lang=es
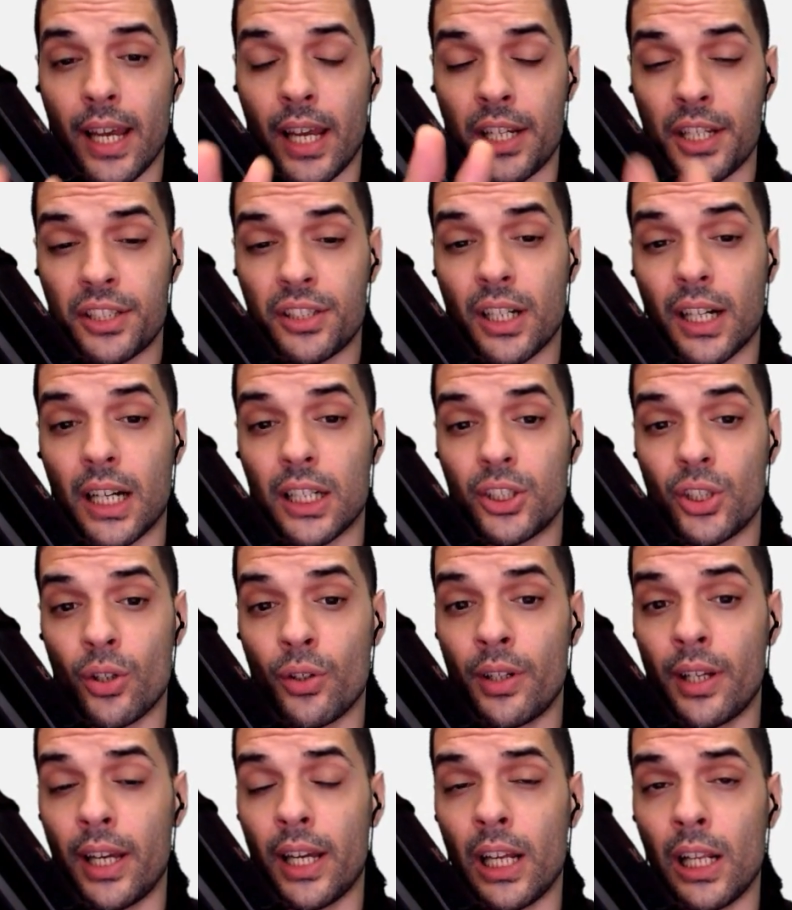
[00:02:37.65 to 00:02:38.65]
En esta
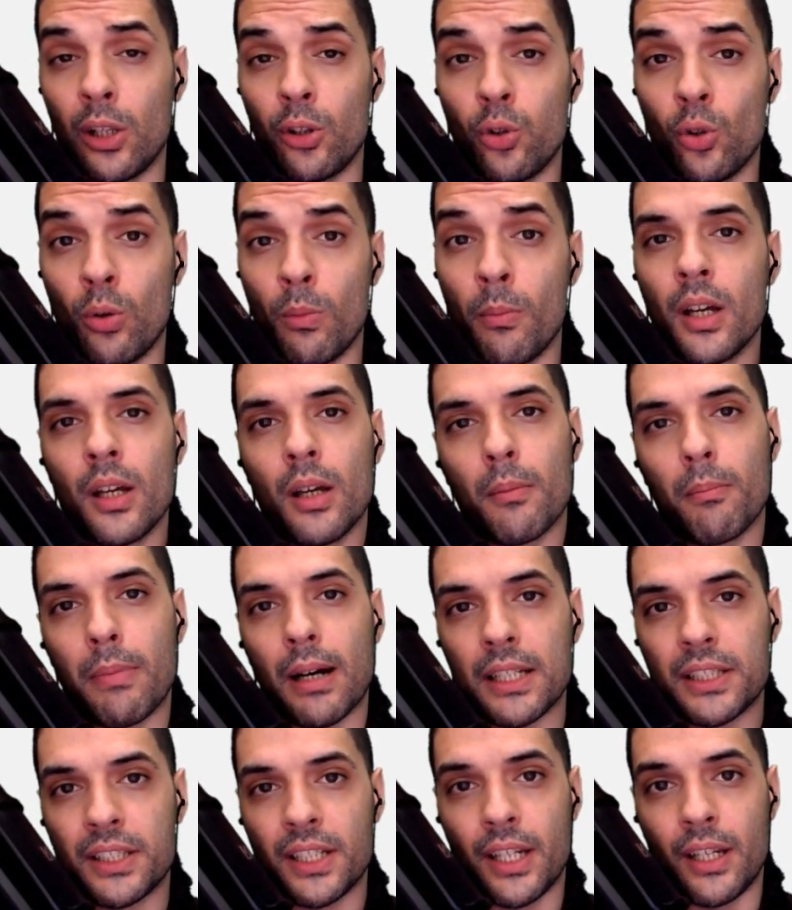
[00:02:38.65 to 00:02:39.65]
ocasión el Doom va
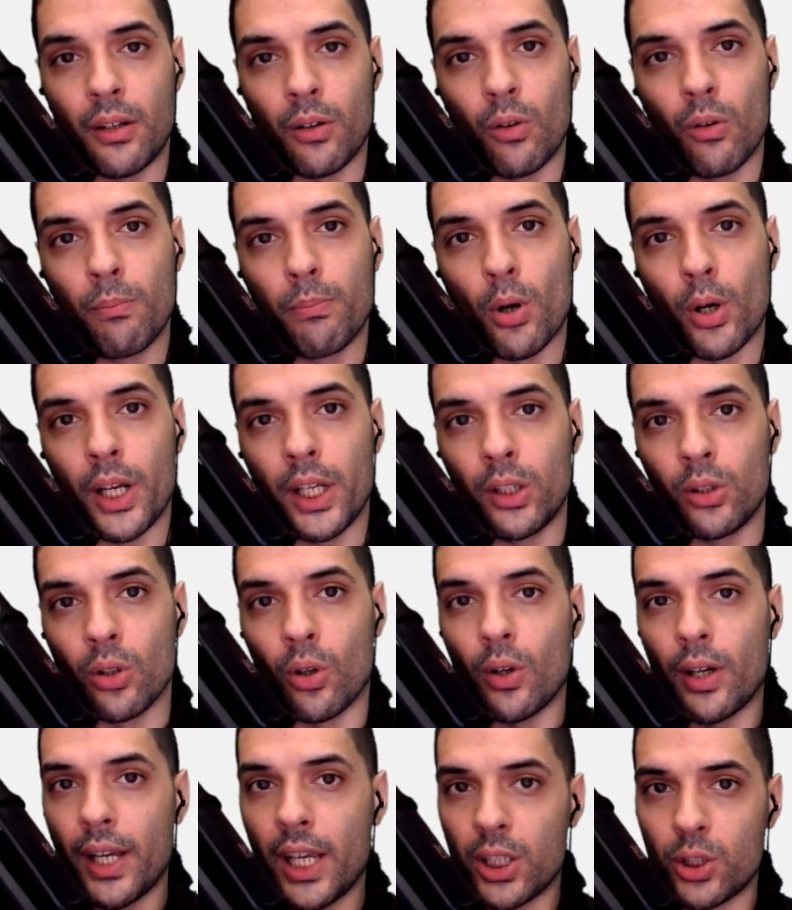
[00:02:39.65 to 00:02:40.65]
a ser un
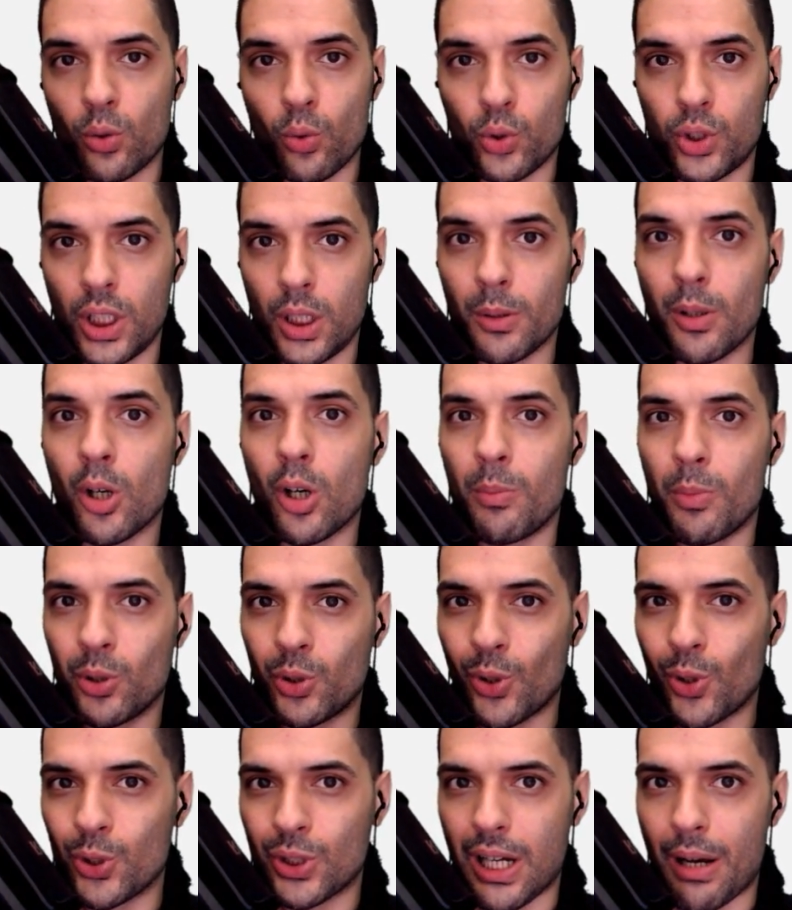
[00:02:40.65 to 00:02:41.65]
poquito exclusivo como
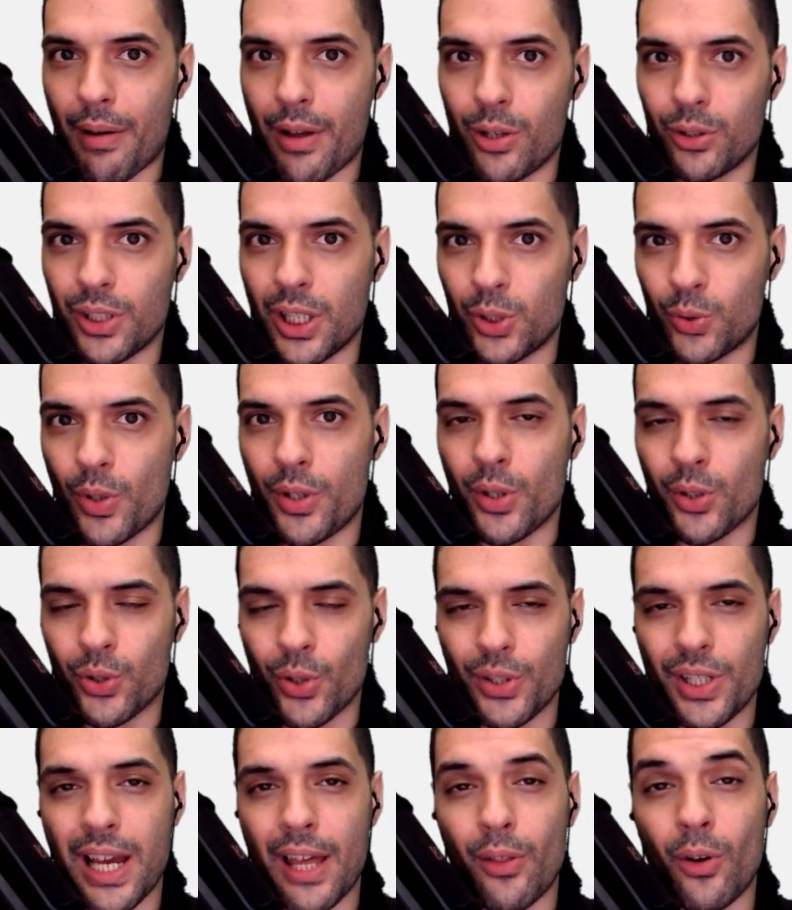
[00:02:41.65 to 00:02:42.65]
todos los caballos de ensueño
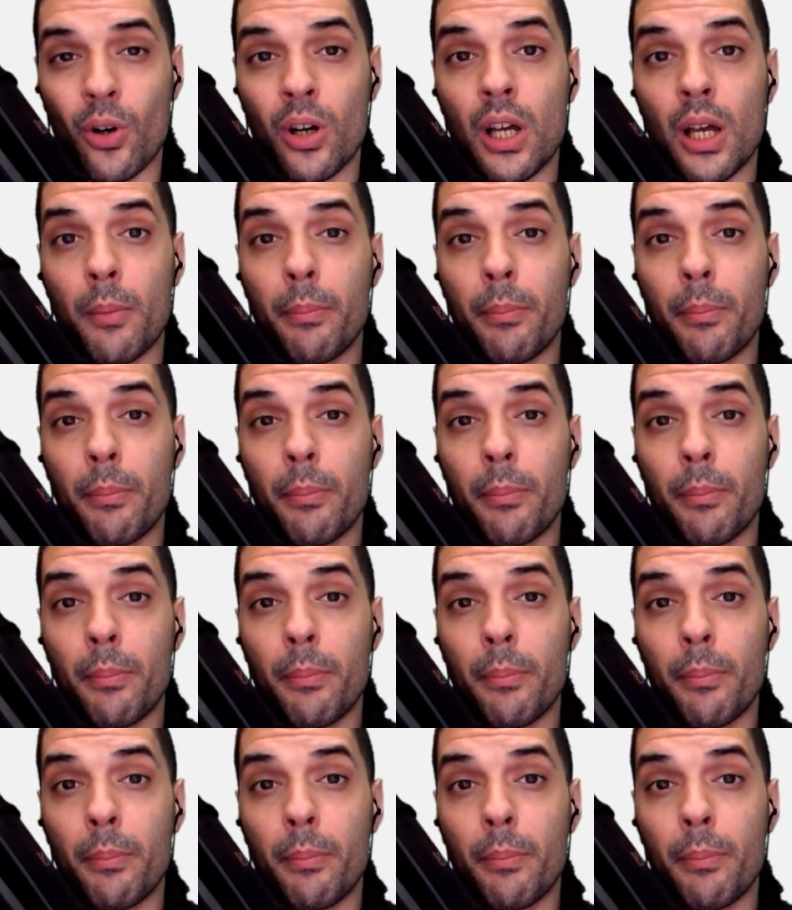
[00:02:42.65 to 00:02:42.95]
soñado,